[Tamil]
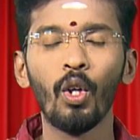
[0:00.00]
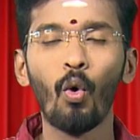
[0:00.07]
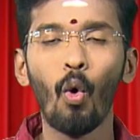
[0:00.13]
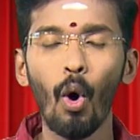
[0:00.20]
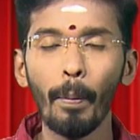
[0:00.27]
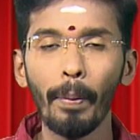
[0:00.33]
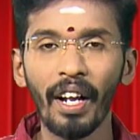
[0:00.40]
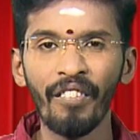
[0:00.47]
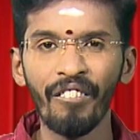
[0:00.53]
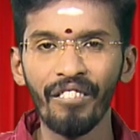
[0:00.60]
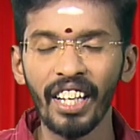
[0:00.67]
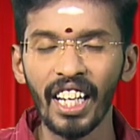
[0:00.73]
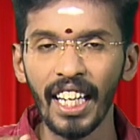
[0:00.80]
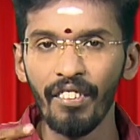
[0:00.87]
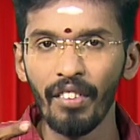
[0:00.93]
கோபுரம்
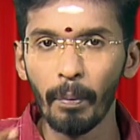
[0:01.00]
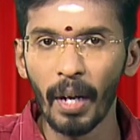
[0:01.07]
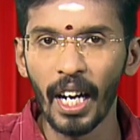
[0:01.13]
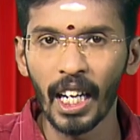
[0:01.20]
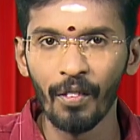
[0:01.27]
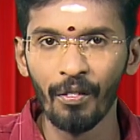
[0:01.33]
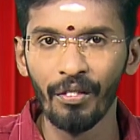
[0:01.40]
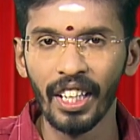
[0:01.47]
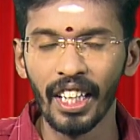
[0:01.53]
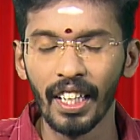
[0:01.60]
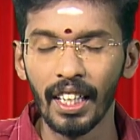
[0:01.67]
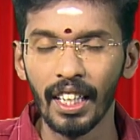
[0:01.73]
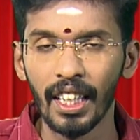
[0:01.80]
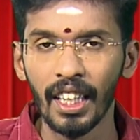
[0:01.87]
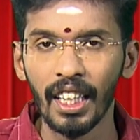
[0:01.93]
வேறு விமானம் வேறு
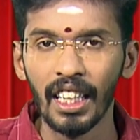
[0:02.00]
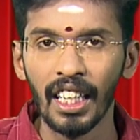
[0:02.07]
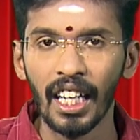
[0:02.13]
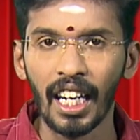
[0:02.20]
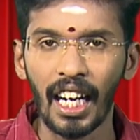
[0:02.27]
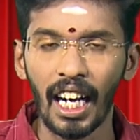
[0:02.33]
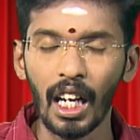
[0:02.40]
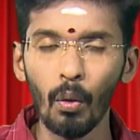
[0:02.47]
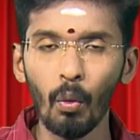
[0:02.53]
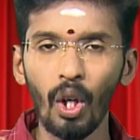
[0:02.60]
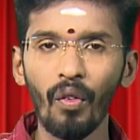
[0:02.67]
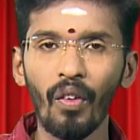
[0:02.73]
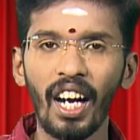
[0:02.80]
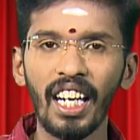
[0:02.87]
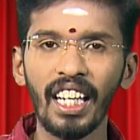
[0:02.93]

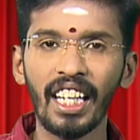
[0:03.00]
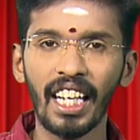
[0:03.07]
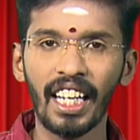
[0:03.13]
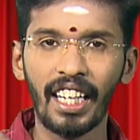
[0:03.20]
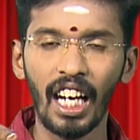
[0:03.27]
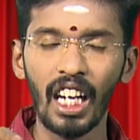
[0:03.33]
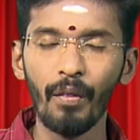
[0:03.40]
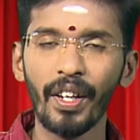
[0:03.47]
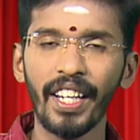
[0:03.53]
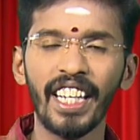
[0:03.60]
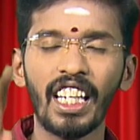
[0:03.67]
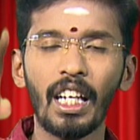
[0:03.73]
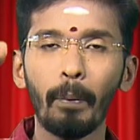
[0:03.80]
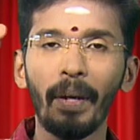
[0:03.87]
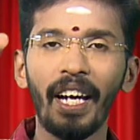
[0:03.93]
கடவுள் வாழ்கிற
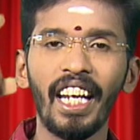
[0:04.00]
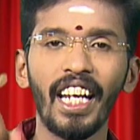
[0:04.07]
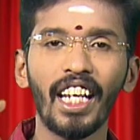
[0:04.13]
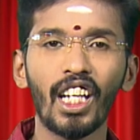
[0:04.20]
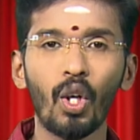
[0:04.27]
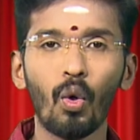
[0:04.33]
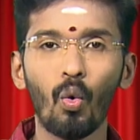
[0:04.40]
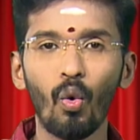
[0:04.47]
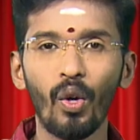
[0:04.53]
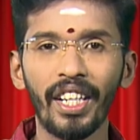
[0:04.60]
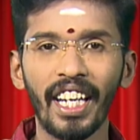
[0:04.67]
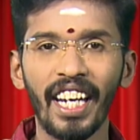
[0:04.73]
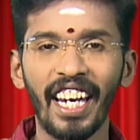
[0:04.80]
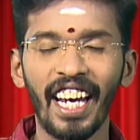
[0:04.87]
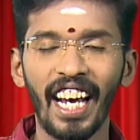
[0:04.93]
கருவறைக்கு மேலே
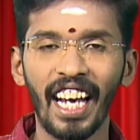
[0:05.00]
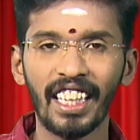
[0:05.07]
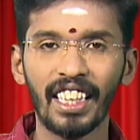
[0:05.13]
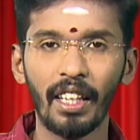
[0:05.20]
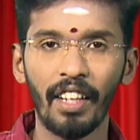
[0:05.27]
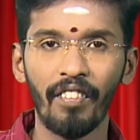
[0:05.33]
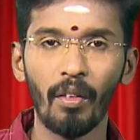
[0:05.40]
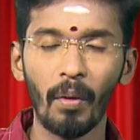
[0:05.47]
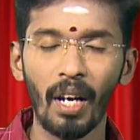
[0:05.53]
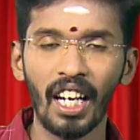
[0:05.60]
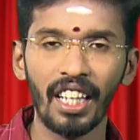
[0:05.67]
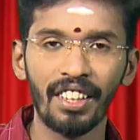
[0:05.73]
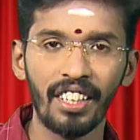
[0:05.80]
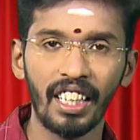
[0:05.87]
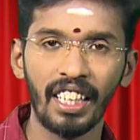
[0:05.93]
இருக்கக்கூடிய அந்த
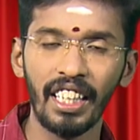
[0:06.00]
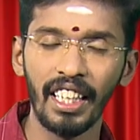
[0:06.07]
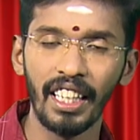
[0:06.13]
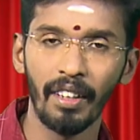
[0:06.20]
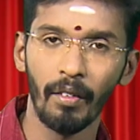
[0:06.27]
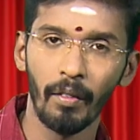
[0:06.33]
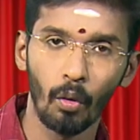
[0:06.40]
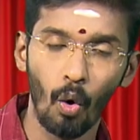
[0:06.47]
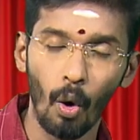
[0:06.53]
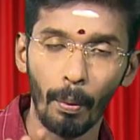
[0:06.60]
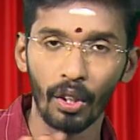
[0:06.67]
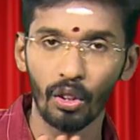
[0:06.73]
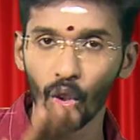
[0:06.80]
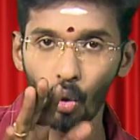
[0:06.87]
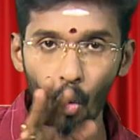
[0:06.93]
விமானத்திற்கு
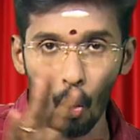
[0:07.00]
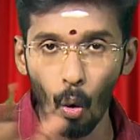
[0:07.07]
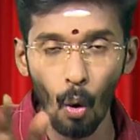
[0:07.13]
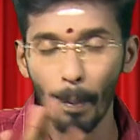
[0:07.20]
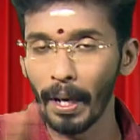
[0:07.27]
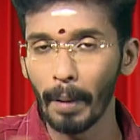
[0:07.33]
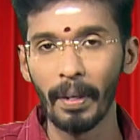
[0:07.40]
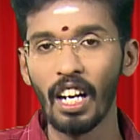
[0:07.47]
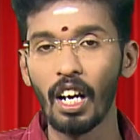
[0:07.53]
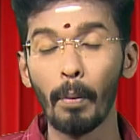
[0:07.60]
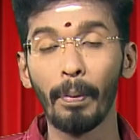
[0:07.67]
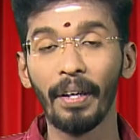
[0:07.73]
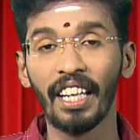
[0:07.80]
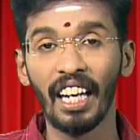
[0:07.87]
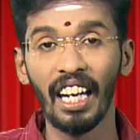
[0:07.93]
கோபுரத்திற்கு கோபுரம் என்று
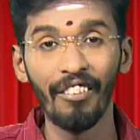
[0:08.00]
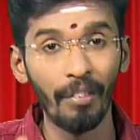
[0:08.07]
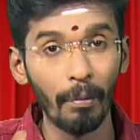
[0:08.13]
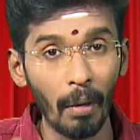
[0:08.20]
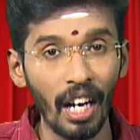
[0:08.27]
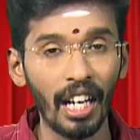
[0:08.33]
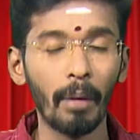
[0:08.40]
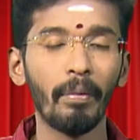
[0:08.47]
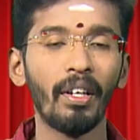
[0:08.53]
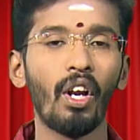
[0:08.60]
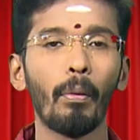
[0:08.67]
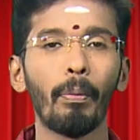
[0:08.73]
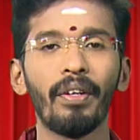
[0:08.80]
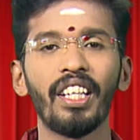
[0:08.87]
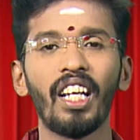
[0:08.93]
பெயர் இல்லை விமானம்
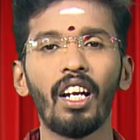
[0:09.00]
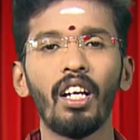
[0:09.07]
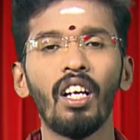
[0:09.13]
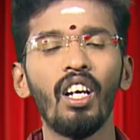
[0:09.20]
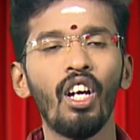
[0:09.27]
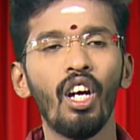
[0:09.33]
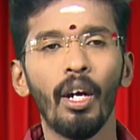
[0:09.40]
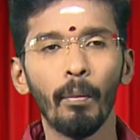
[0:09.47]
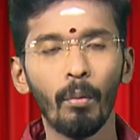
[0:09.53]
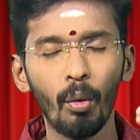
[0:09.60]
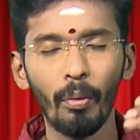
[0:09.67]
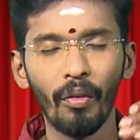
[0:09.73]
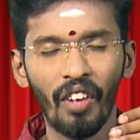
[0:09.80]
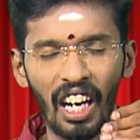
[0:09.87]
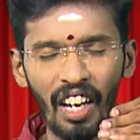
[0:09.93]
என்று பெயர்
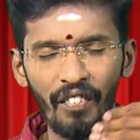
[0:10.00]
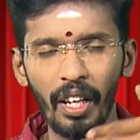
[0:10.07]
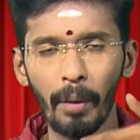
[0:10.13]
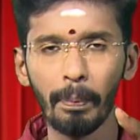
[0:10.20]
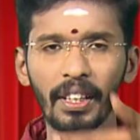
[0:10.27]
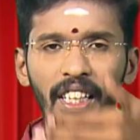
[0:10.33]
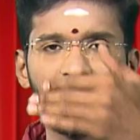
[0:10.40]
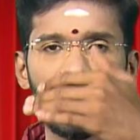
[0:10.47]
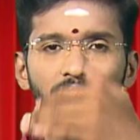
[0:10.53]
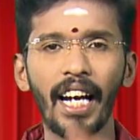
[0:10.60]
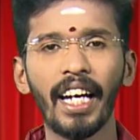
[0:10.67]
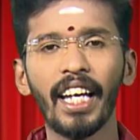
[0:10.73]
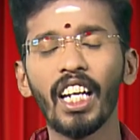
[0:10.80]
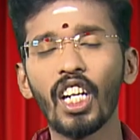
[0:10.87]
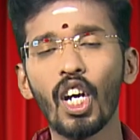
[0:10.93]
முன்பு
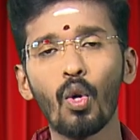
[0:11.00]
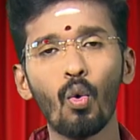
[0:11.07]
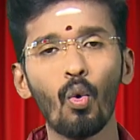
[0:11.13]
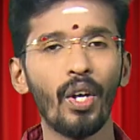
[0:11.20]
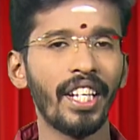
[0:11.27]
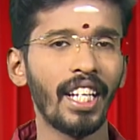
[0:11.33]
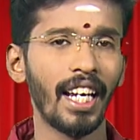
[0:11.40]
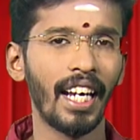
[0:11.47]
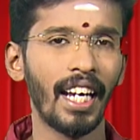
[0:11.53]
வரவேற்பதற்காக இருக்கக்கூடிய